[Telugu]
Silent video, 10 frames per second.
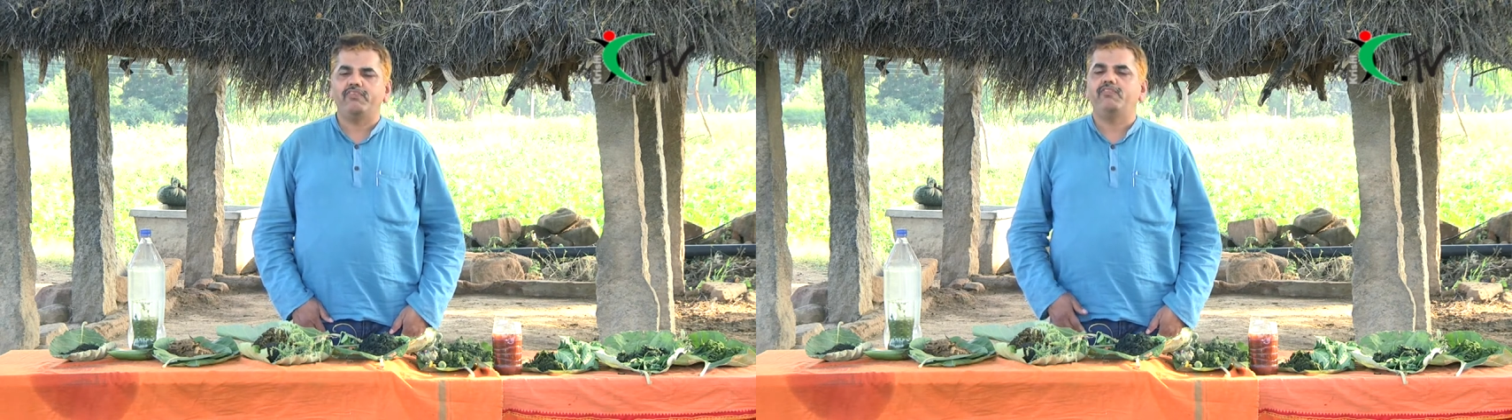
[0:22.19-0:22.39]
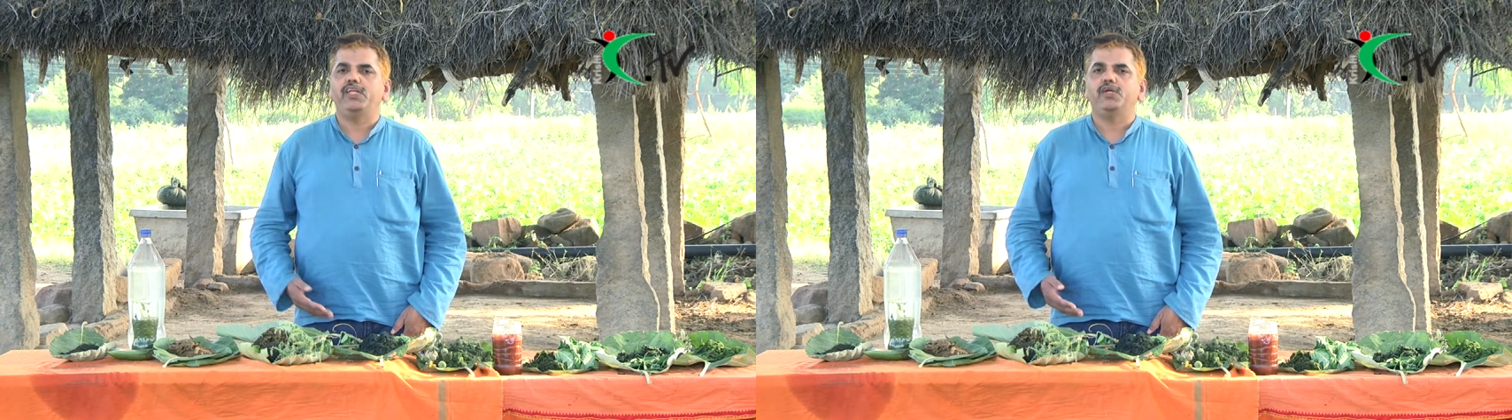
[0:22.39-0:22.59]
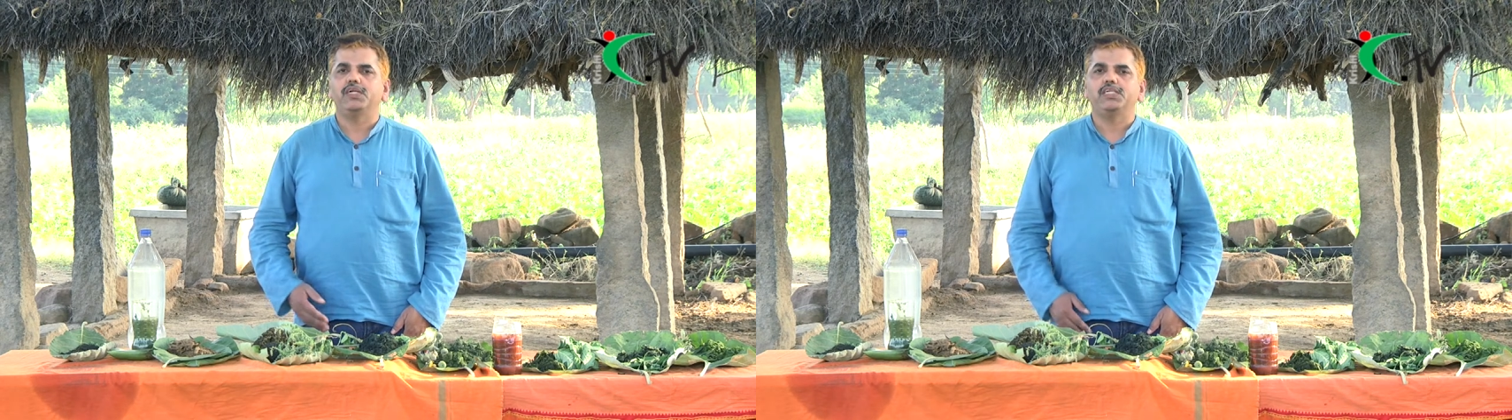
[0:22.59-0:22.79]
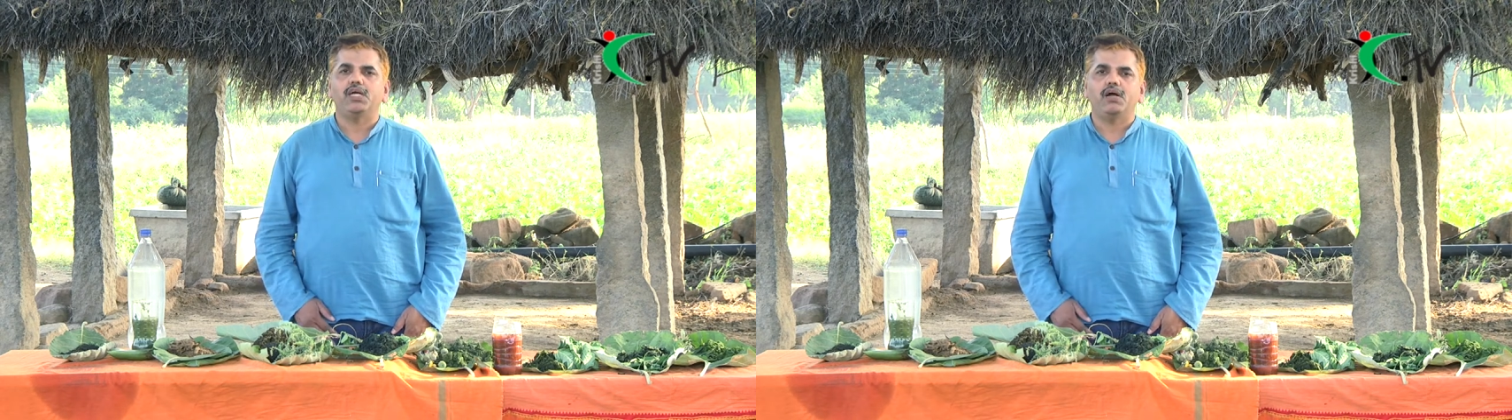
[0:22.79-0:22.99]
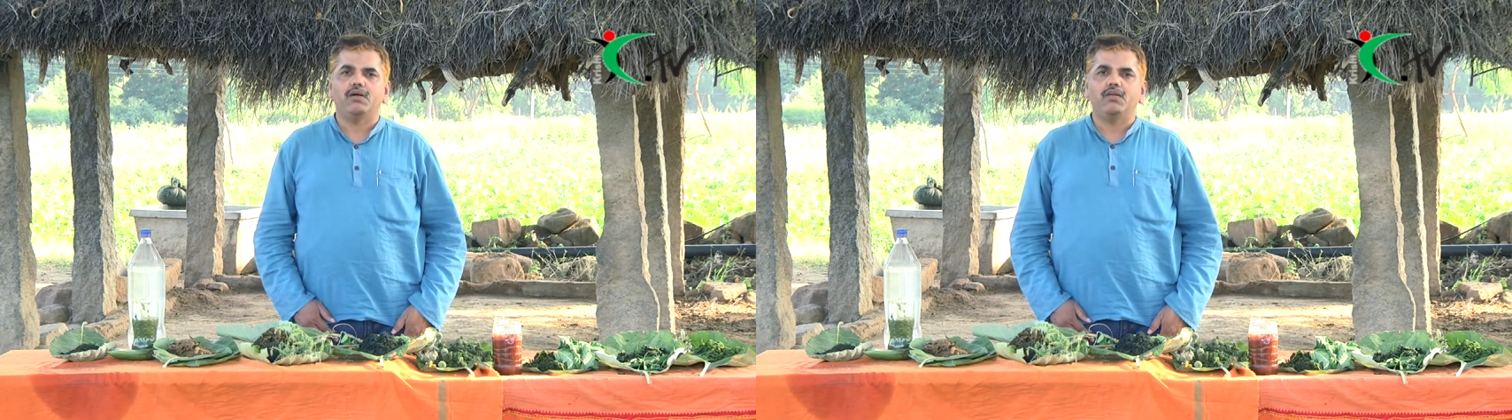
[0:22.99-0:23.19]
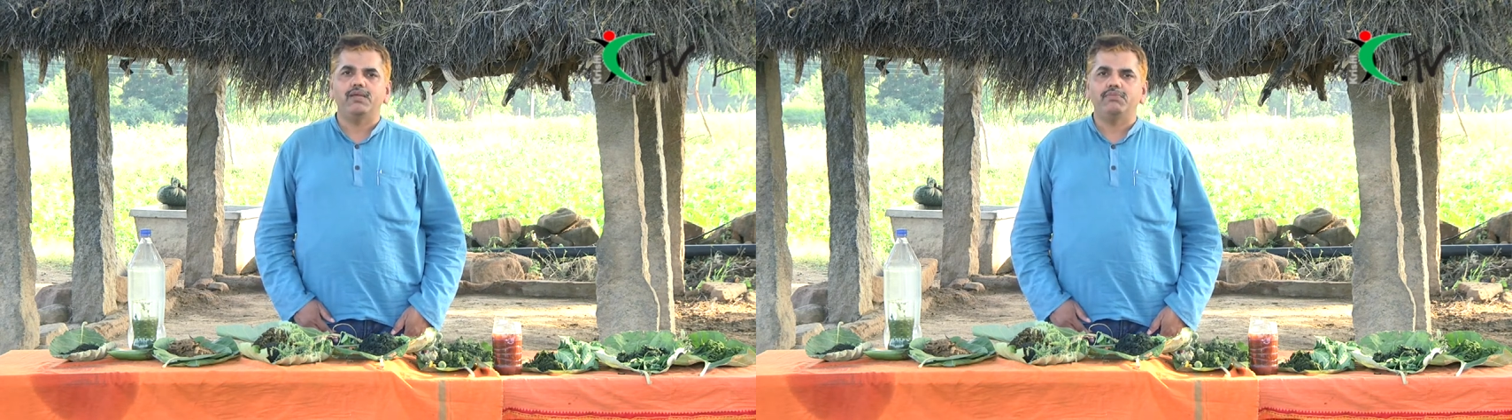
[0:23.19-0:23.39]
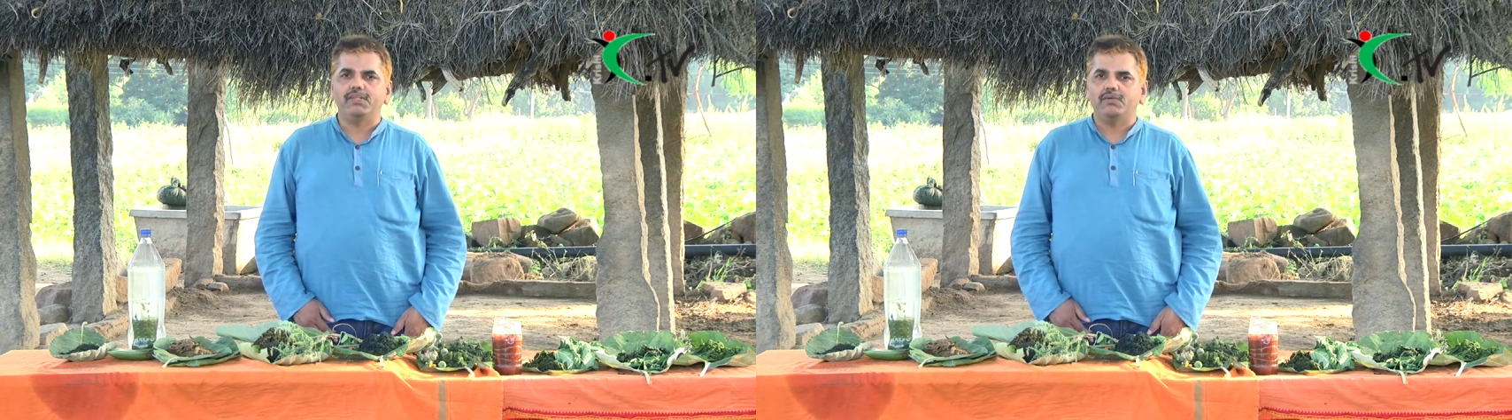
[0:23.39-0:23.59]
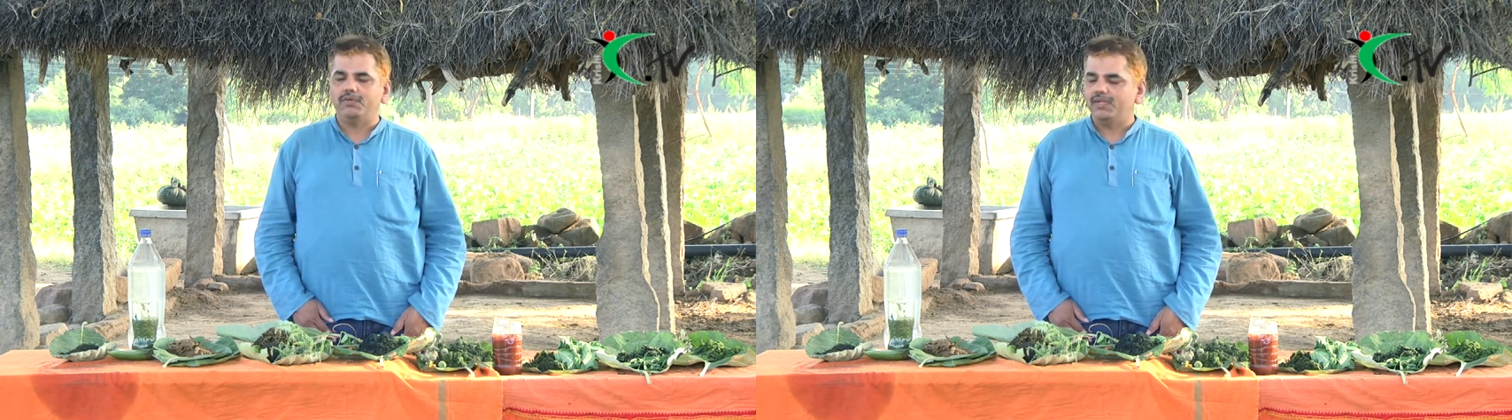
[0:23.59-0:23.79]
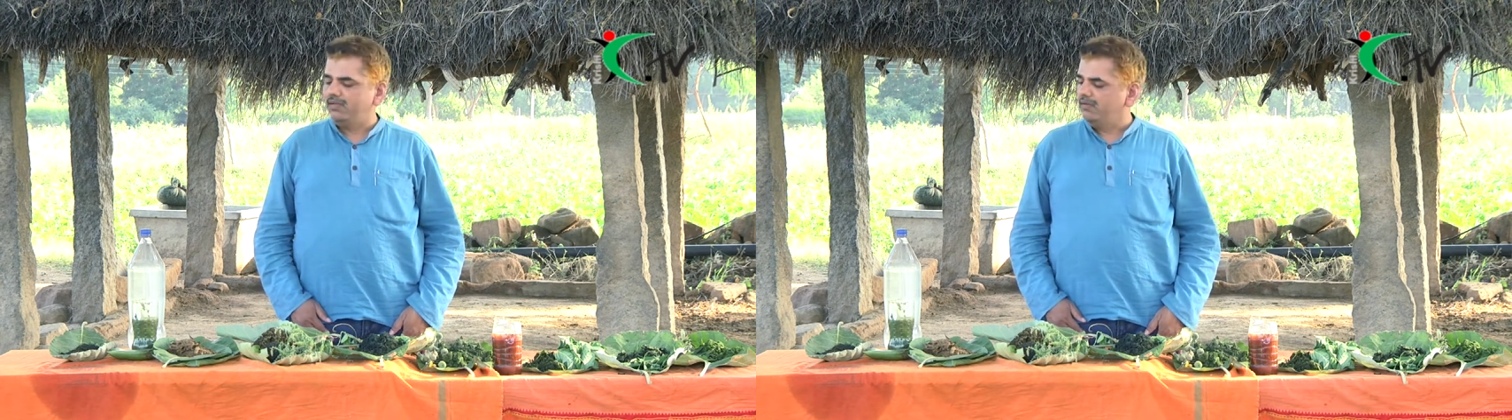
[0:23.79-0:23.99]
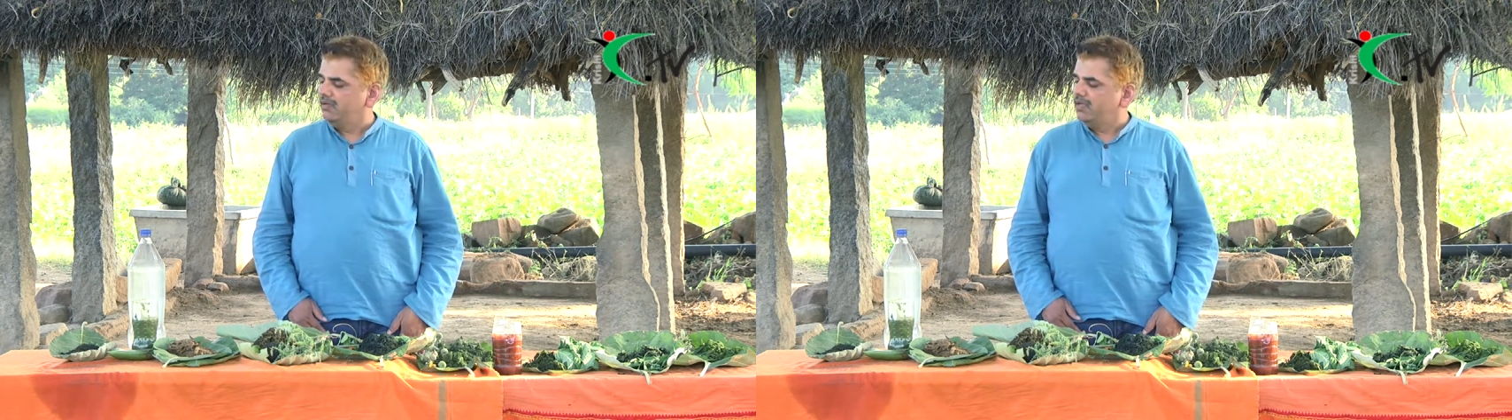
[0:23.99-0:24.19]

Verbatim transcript: వినియోగించే ఆకులు ఏమైతే ఉంటాయో